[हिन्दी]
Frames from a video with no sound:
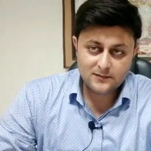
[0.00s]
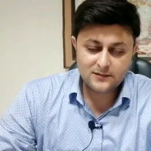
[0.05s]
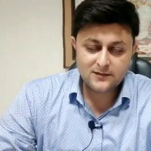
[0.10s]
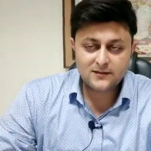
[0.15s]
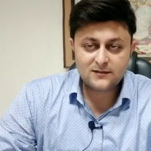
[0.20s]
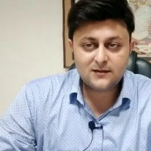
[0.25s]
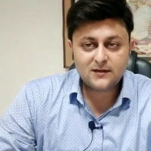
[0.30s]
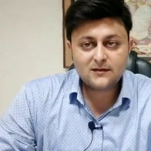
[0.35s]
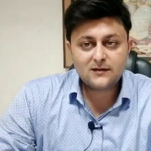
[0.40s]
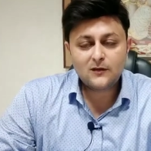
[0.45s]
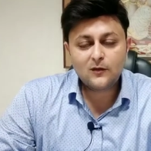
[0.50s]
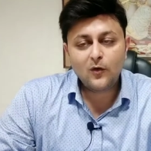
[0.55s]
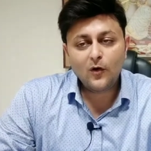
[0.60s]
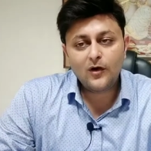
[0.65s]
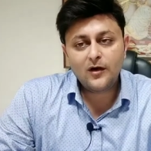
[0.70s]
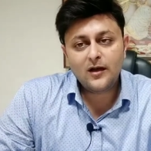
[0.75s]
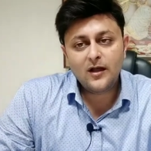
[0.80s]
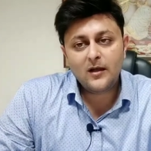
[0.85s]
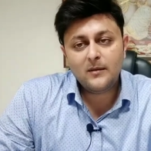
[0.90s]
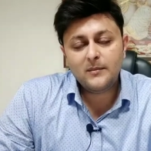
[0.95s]
जिस तरह से
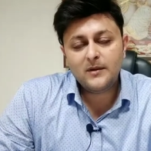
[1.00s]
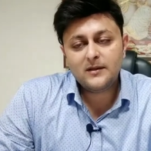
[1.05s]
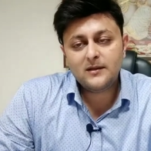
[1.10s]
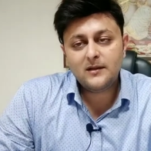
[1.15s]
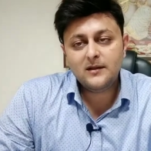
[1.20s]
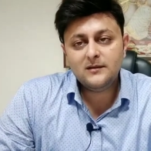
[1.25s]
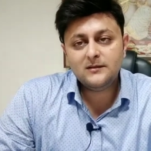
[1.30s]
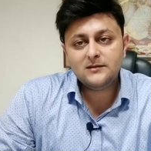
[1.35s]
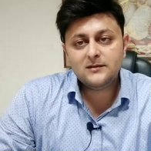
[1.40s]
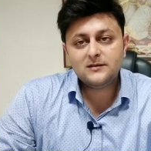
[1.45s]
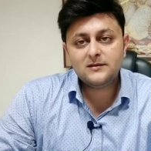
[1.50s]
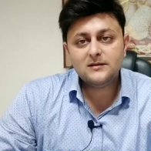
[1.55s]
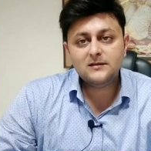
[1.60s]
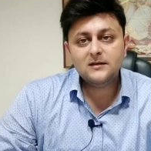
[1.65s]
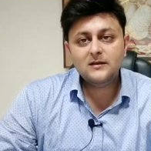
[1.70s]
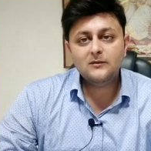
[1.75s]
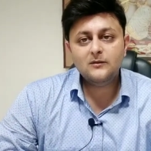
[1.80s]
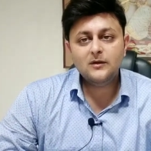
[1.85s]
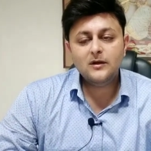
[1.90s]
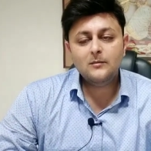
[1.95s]
गॉड ने हमें तीन चीज़ें
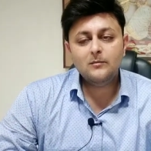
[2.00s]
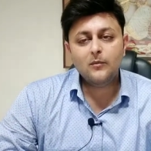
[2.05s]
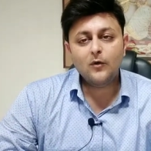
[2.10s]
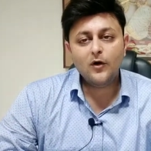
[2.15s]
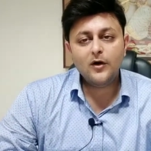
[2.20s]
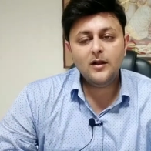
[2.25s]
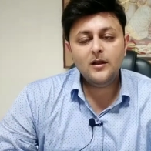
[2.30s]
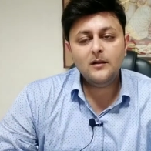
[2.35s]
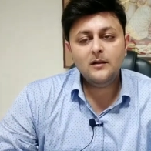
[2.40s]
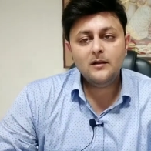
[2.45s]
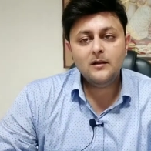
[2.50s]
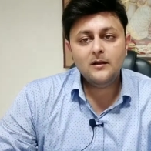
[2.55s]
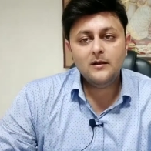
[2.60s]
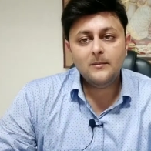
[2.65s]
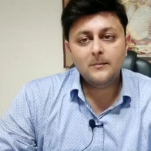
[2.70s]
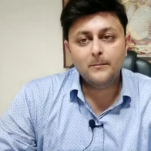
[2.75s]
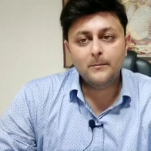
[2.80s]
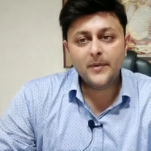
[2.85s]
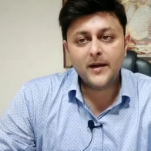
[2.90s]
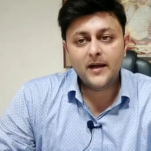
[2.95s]
दी हुई हैं बॉडी
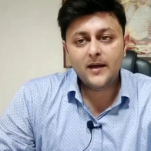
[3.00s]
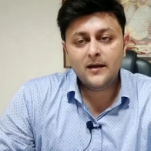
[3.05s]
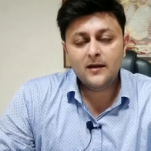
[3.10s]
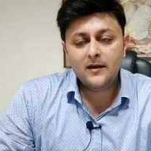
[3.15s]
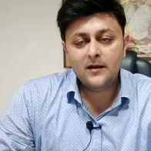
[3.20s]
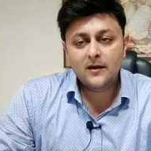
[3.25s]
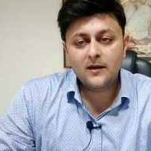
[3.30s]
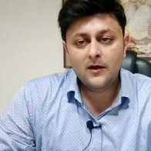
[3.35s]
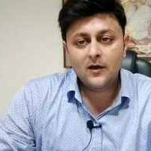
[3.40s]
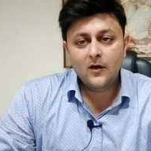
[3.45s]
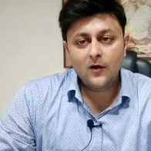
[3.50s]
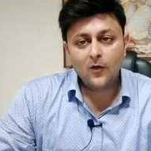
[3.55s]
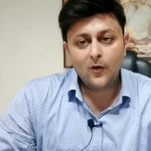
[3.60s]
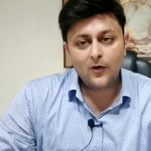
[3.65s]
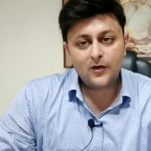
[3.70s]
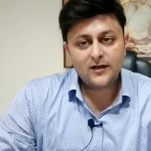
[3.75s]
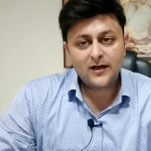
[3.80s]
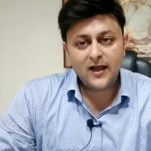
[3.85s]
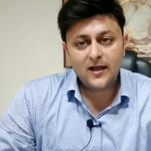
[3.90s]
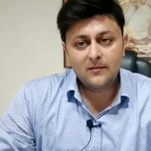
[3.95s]
ब्रेन
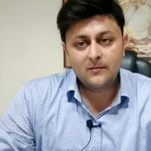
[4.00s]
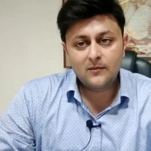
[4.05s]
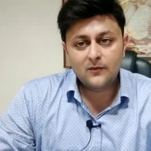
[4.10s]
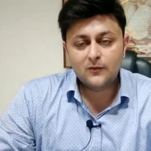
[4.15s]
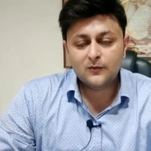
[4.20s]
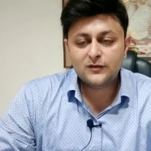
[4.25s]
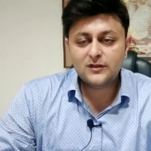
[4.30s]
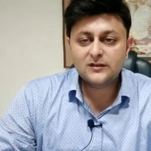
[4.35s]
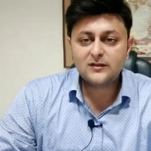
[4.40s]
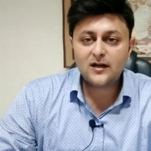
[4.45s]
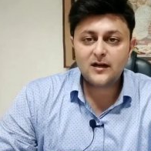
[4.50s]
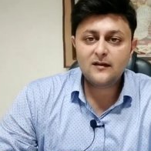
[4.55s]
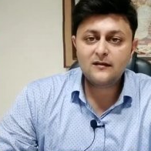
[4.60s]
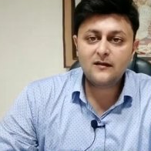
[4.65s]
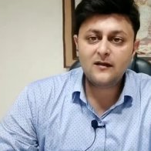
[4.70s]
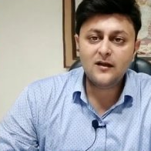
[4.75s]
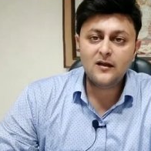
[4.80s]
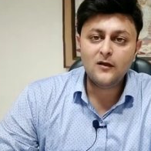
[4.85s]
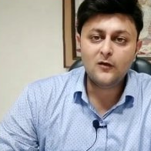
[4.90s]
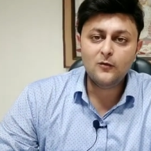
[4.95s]
और टाइम उसी तरह
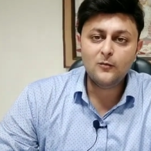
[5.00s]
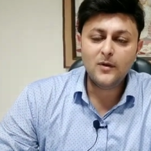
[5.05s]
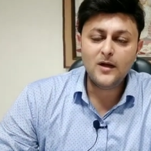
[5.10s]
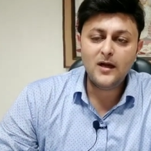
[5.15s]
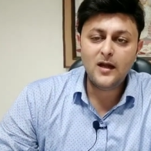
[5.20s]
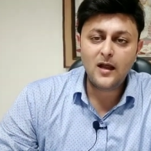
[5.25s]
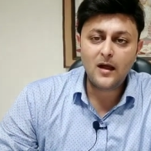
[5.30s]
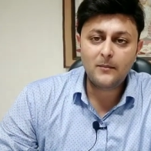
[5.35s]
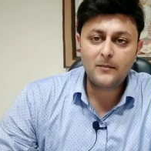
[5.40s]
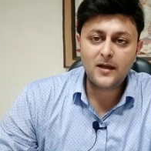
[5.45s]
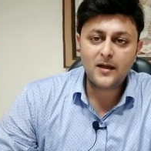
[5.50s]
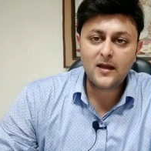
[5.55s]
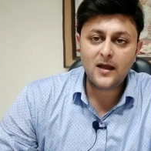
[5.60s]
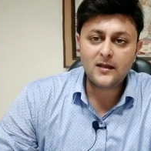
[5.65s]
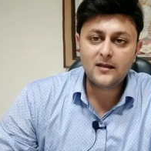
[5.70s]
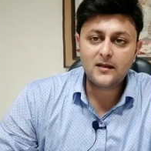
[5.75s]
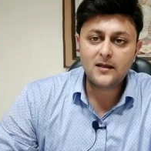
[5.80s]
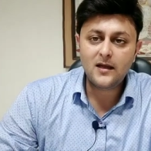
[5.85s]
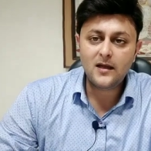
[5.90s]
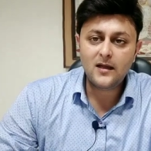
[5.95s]
से ह्यूमन ने हमें क्या
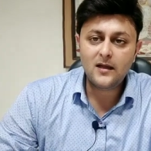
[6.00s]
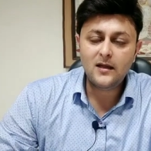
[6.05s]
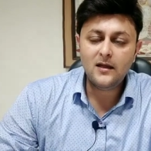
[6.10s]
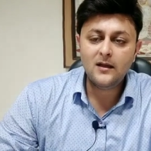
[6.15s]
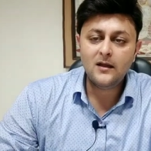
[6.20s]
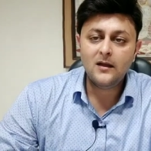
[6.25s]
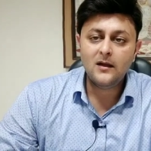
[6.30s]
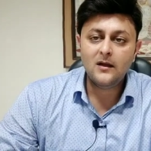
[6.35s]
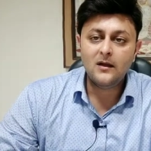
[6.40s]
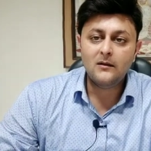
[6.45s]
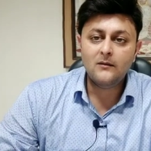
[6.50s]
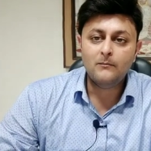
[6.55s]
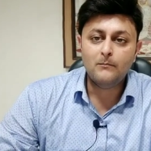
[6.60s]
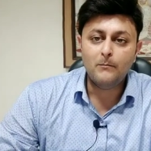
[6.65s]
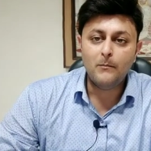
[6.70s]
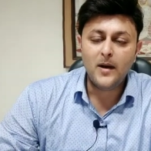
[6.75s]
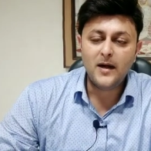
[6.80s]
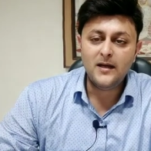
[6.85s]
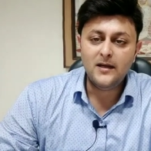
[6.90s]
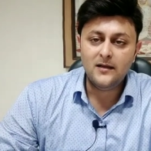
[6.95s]
दिया है
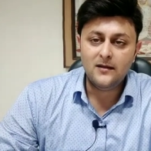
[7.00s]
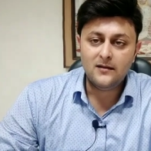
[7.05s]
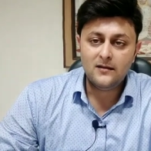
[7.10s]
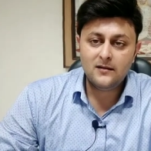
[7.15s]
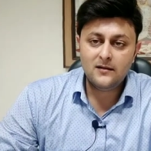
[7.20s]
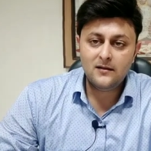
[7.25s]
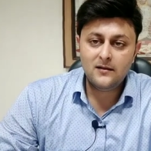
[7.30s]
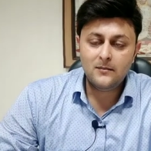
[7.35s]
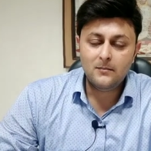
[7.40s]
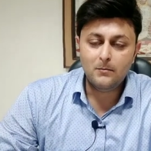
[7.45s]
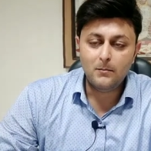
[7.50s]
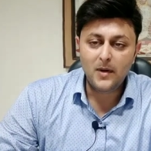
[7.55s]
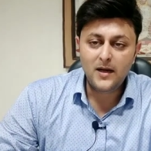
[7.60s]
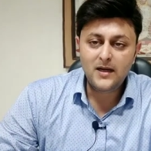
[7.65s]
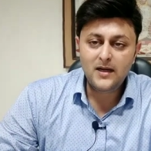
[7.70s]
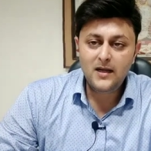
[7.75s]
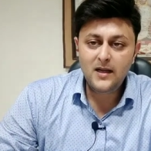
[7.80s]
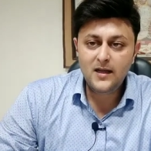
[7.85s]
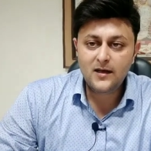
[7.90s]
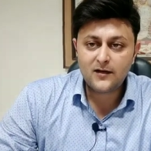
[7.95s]
मनी
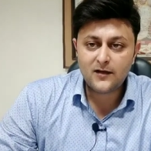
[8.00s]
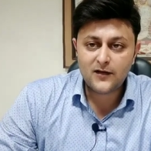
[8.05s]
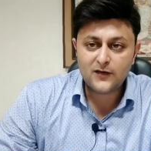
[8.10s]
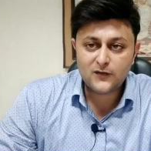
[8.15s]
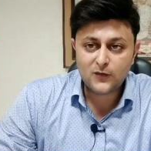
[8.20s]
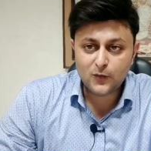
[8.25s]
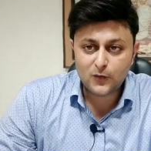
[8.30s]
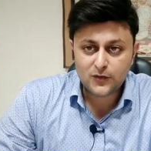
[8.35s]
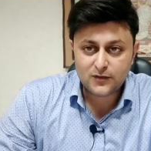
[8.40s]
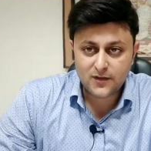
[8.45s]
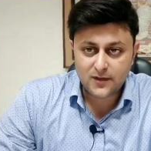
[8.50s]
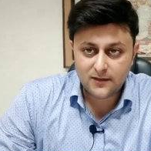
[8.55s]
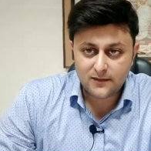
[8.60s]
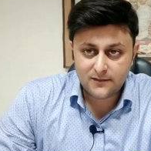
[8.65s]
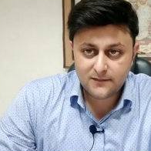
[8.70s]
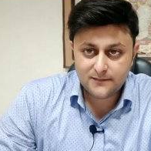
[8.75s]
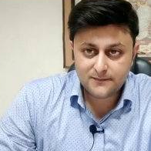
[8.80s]
मनी एक रिसोर्स है